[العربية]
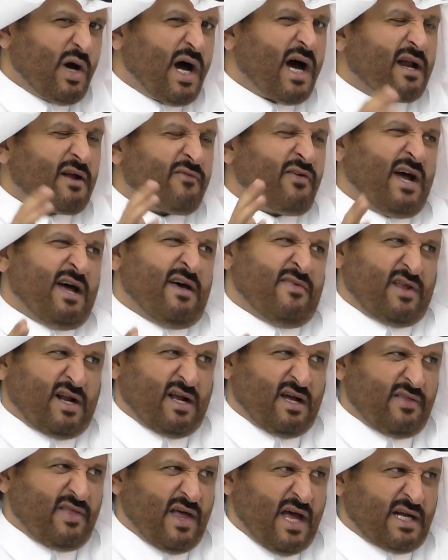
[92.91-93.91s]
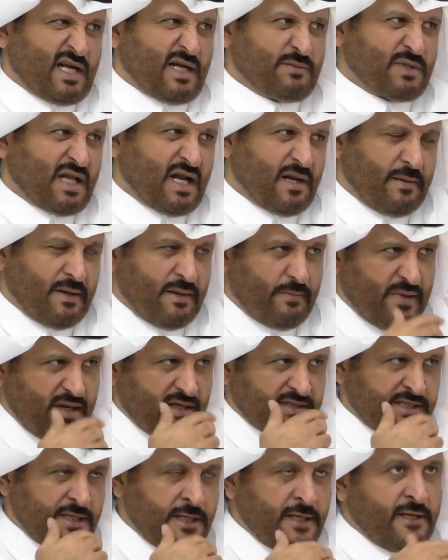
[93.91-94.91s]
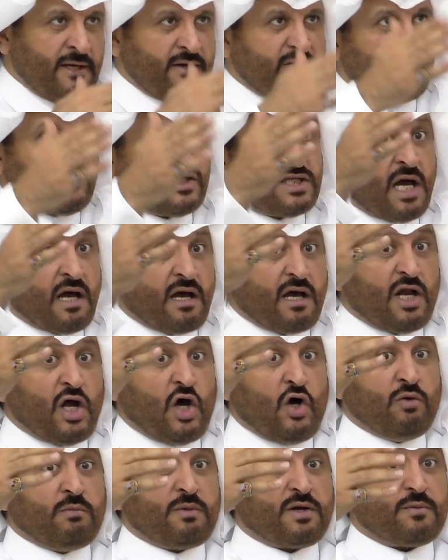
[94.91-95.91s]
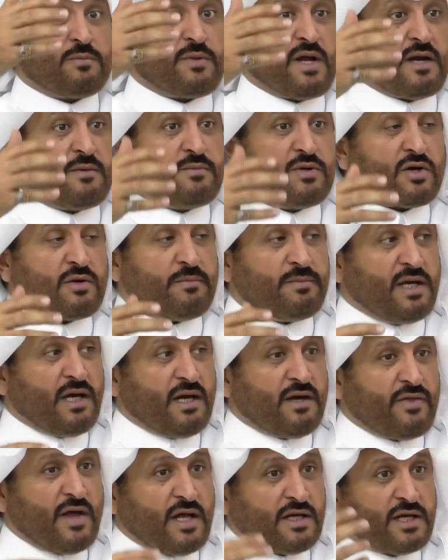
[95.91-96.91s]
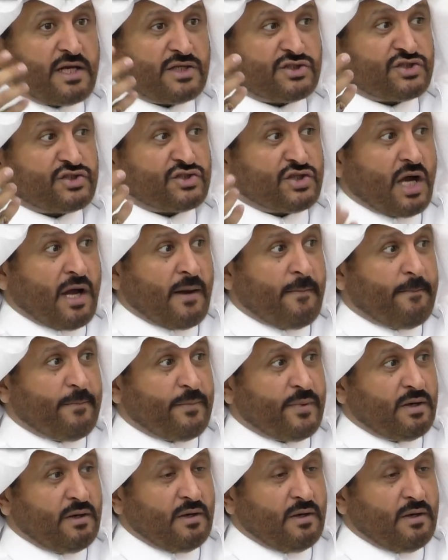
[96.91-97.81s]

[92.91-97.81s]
وعرف ذلك عبد الله بن عباس فدخل عمر بن أبي ربيعة ذلك الشاب